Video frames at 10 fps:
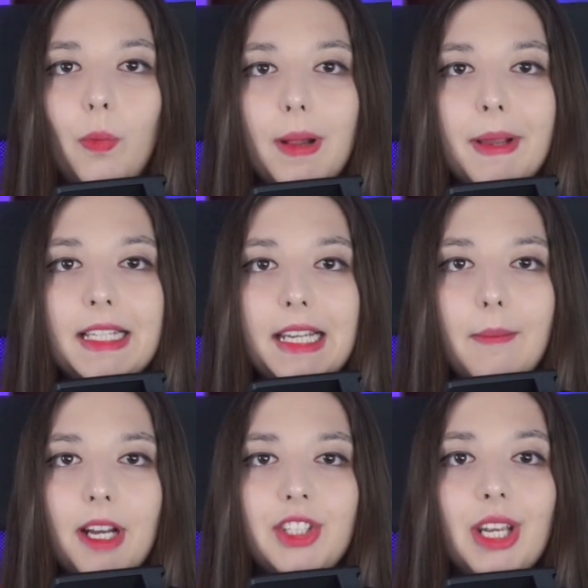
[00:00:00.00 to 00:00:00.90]
una pratica
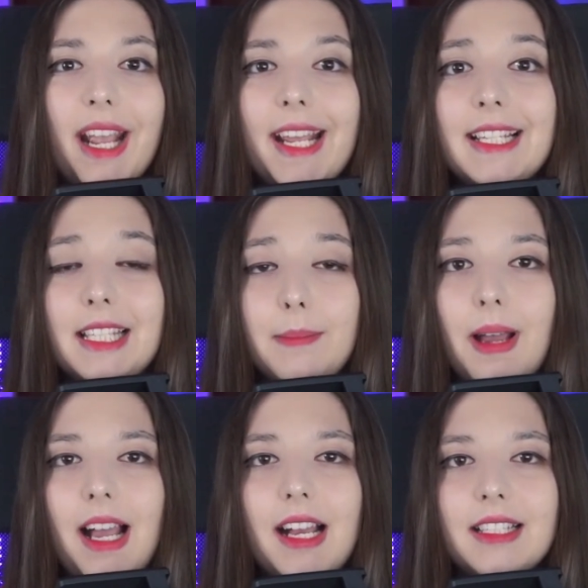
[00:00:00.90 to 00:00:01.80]
magica che si
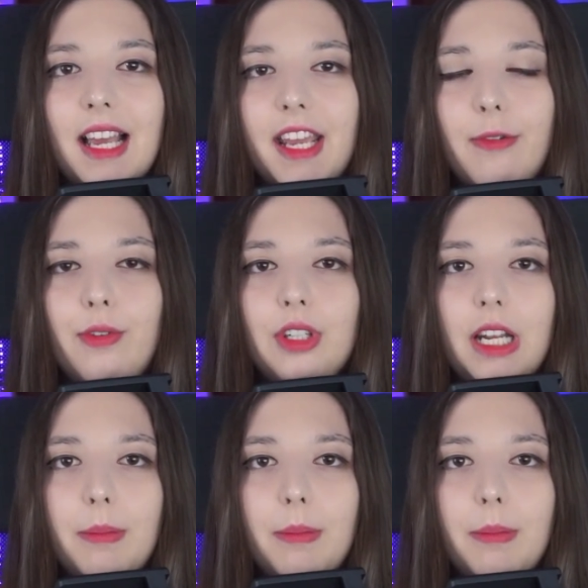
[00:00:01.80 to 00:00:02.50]
basa e affonda